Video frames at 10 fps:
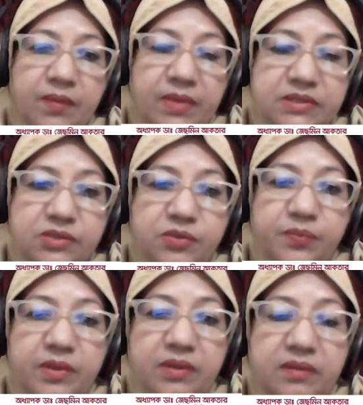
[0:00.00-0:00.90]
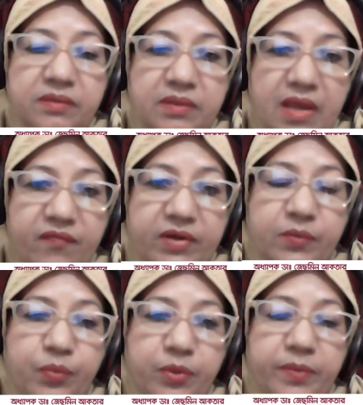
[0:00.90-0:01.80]
বাচ্চার উপর এফেক্ট
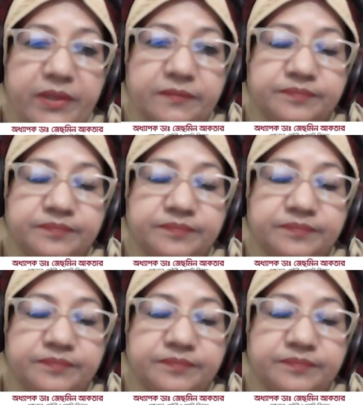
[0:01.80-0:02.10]
পড়বে